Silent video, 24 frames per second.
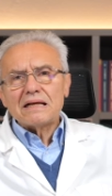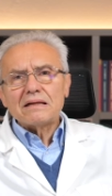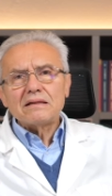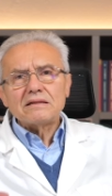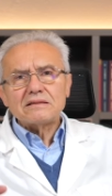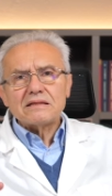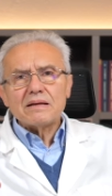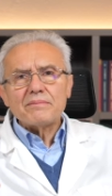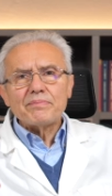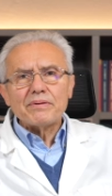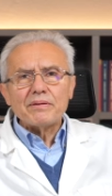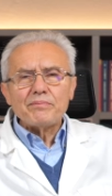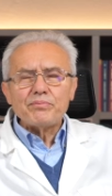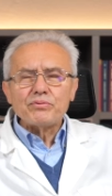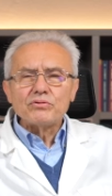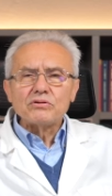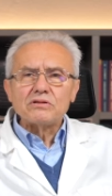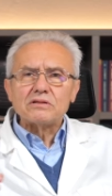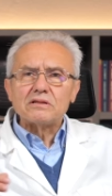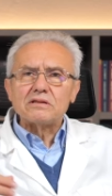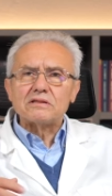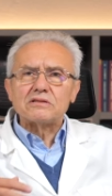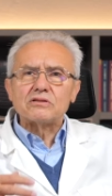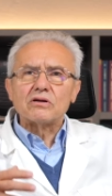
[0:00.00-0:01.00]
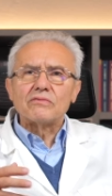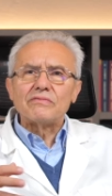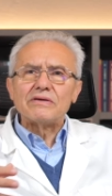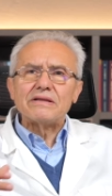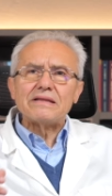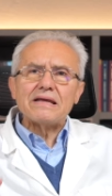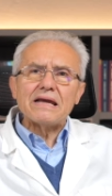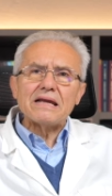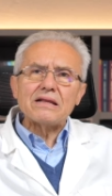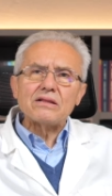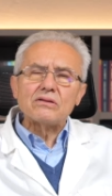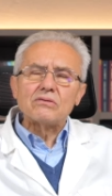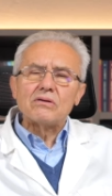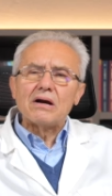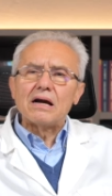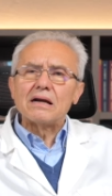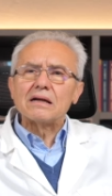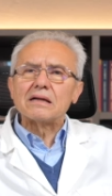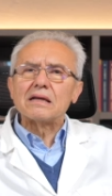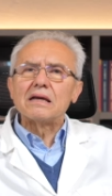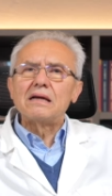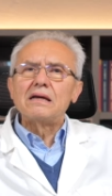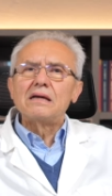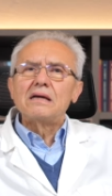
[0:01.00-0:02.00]
sempre più sto vedendo
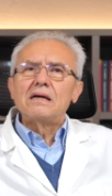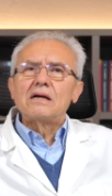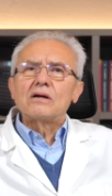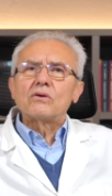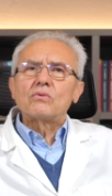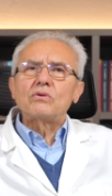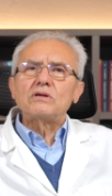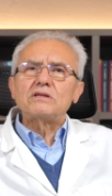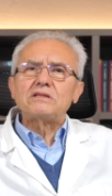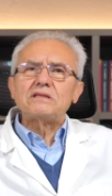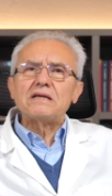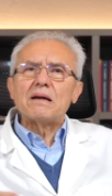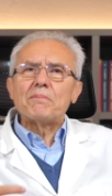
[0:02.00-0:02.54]
anche questi